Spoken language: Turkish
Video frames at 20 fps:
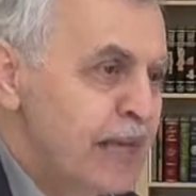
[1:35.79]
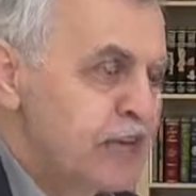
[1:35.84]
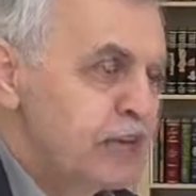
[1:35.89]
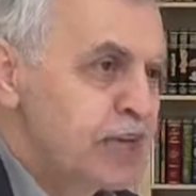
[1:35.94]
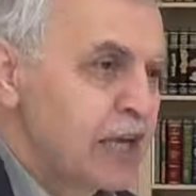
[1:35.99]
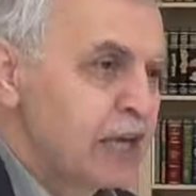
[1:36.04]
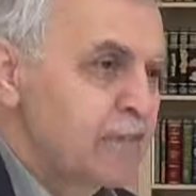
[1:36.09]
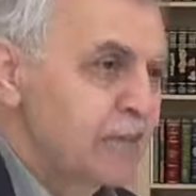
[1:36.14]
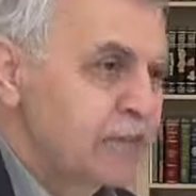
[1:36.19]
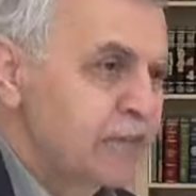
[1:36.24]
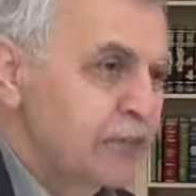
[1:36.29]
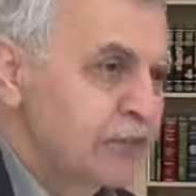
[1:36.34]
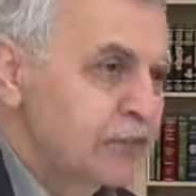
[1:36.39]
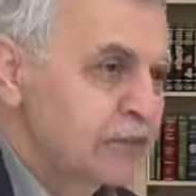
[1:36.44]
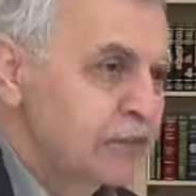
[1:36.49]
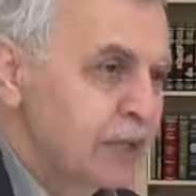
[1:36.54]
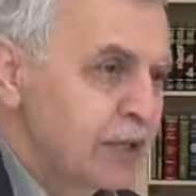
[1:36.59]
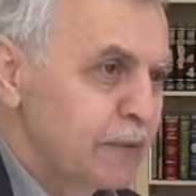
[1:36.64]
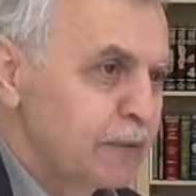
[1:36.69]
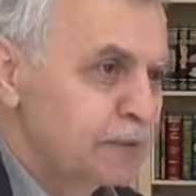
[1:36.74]
her kelimede
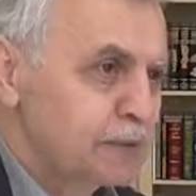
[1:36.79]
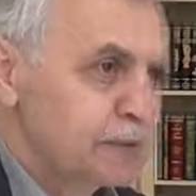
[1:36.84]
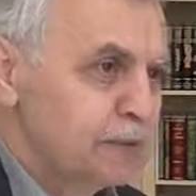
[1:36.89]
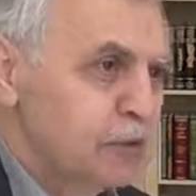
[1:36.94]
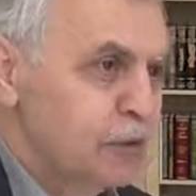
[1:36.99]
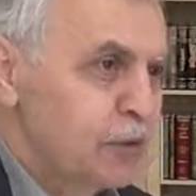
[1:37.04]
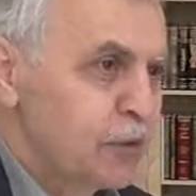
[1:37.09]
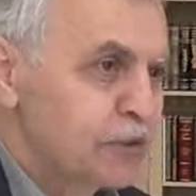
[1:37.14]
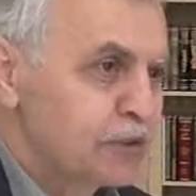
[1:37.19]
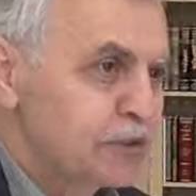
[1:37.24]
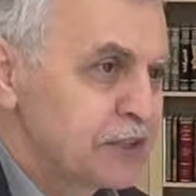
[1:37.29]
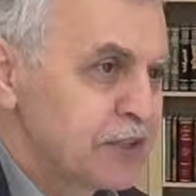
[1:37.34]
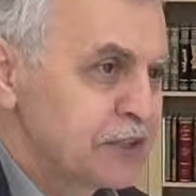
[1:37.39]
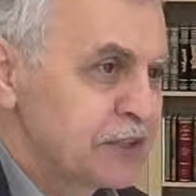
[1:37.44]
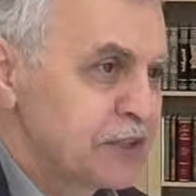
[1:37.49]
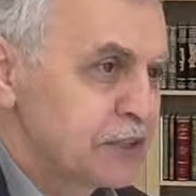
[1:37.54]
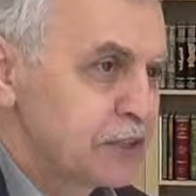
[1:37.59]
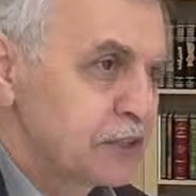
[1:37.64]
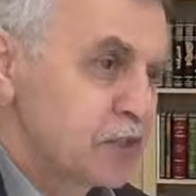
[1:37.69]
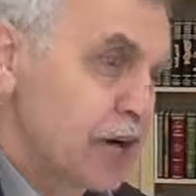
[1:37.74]
hata yaptığımı
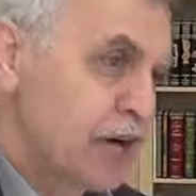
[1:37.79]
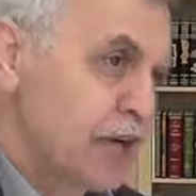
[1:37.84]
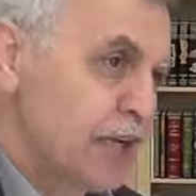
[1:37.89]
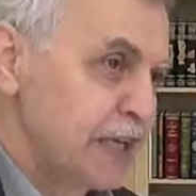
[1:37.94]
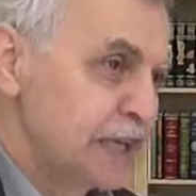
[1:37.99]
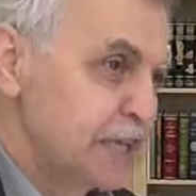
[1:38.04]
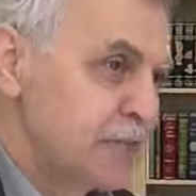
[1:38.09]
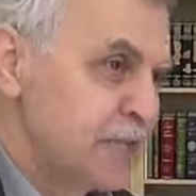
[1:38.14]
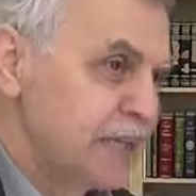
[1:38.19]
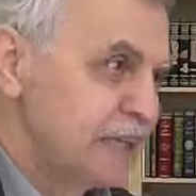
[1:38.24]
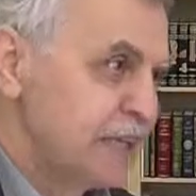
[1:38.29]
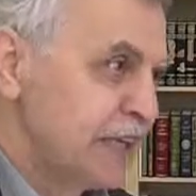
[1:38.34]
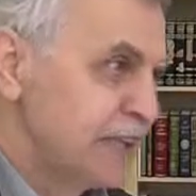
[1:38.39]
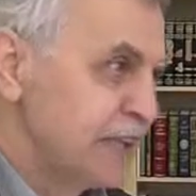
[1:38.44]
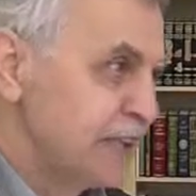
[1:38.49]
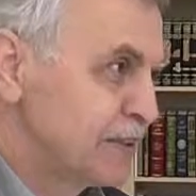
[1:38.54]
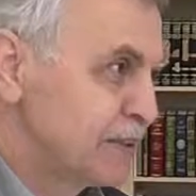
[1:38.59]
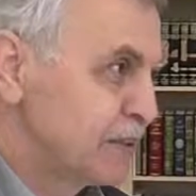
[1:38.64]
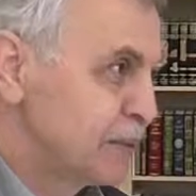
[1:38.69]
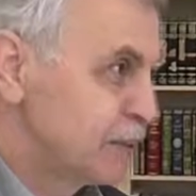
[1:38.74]
görecekler. Cehaletime
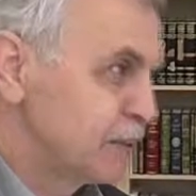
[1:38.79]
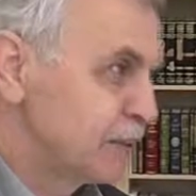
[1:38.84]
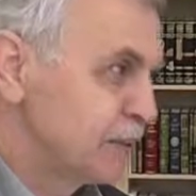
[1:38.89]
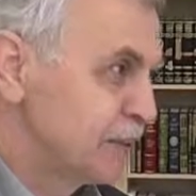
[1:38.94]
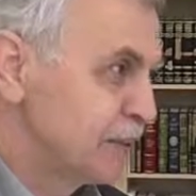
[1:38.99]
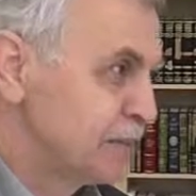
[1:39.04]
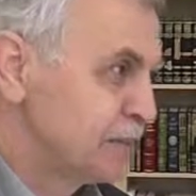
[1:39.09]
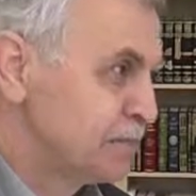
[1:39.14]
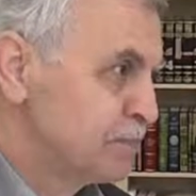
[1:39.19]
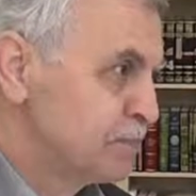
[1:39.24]
delalet edecek.